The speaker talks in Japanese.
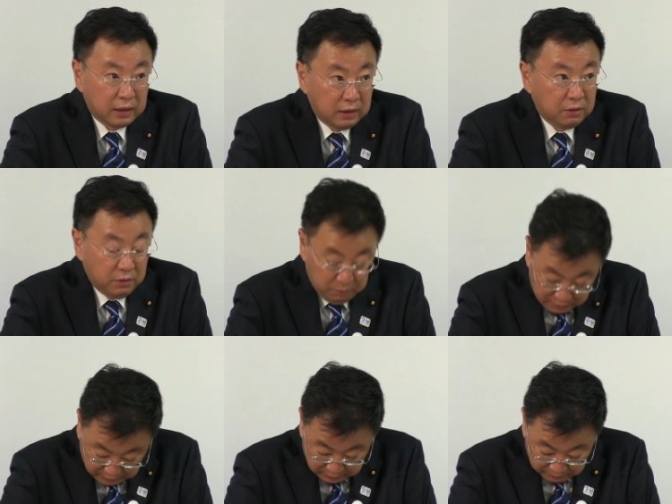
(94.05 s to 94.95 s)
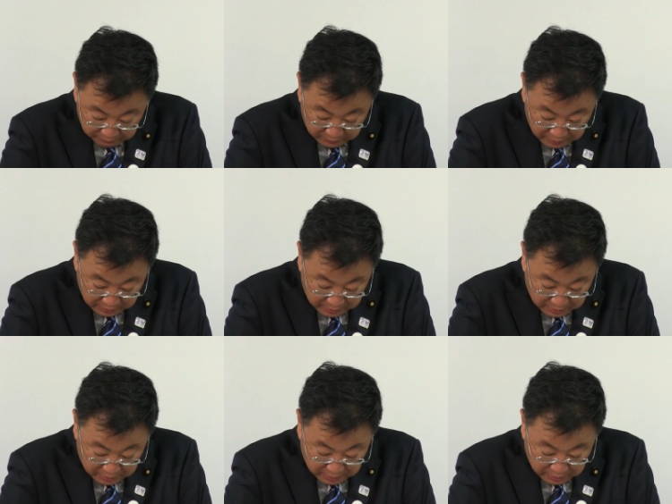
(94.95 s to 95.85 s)
なっております。
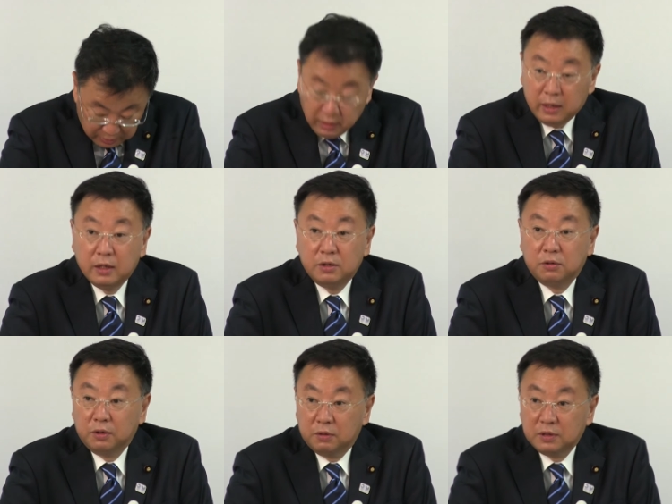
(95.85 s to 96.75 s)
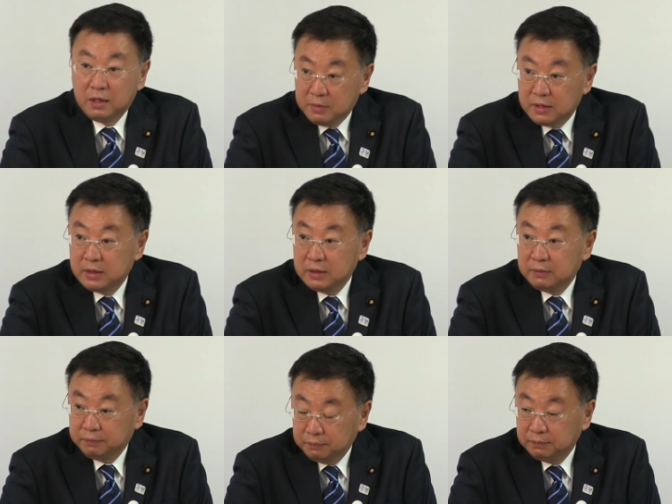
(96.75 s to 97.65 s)
えー、以上でございます。